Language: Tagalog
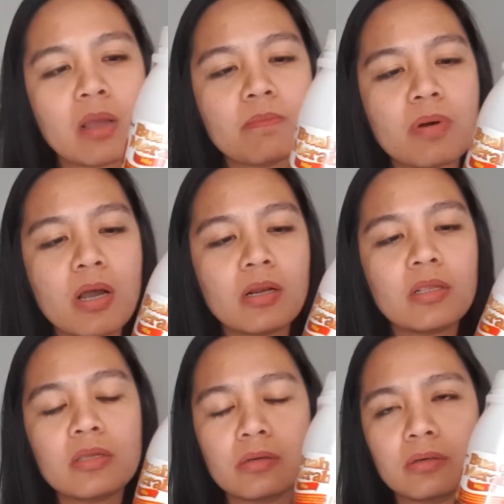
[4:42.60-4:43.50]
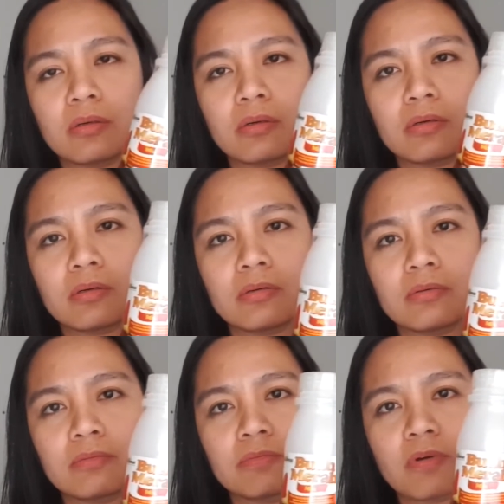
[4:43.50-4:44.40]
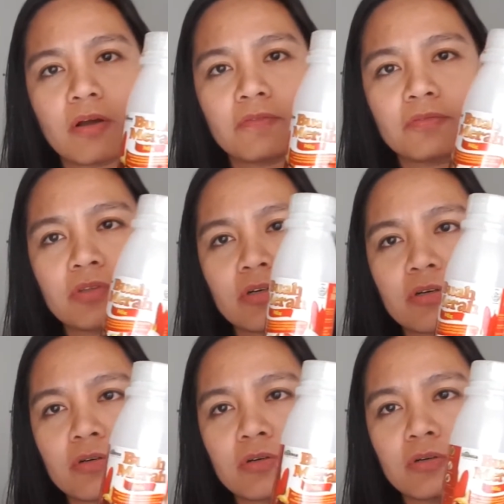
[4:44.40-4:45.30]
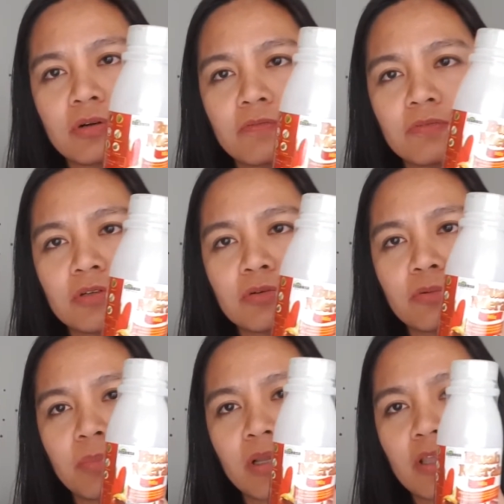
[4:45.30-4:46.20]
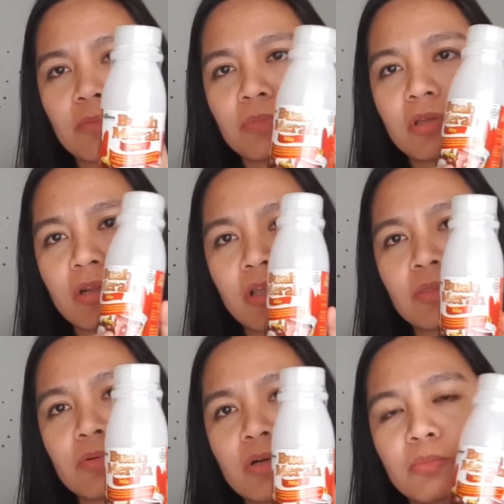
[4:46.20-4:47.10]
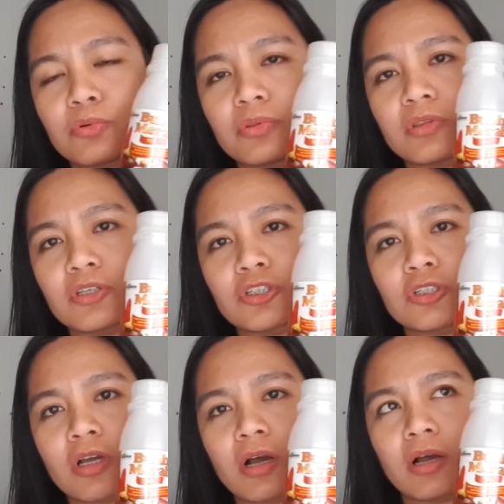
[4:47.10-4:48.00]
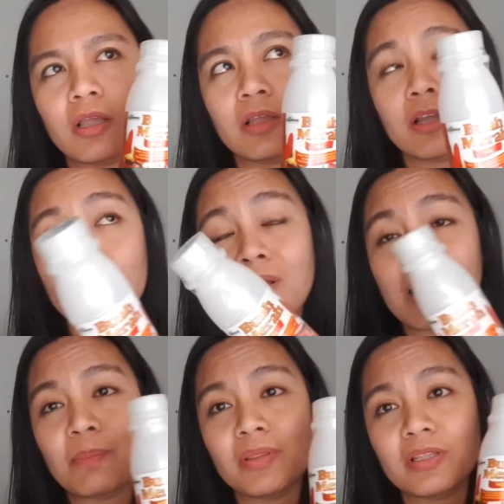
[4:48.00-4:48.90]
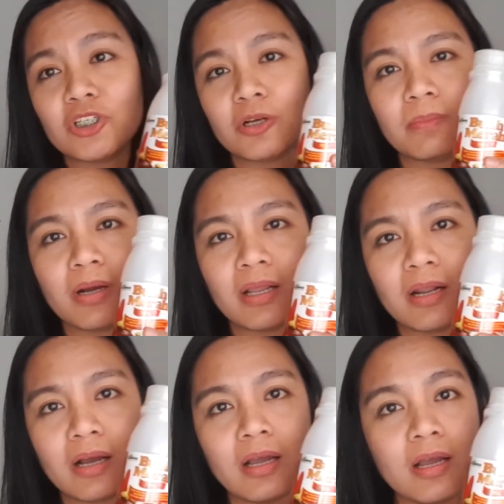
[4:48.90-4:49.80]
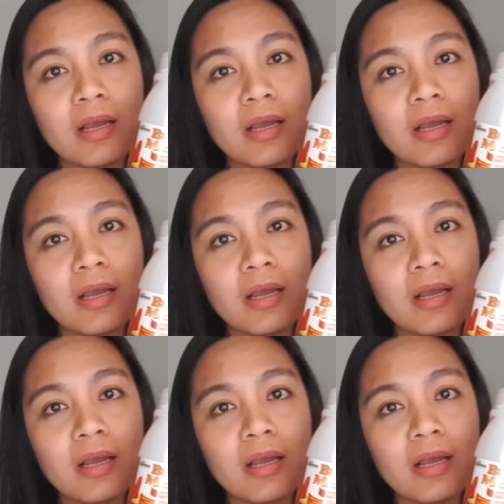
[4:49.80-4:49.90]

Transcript: Bali, uh, after, after nung pag-inom niya nito, na nabuntis siya. Eh, ngayon malapit na siyang manganak.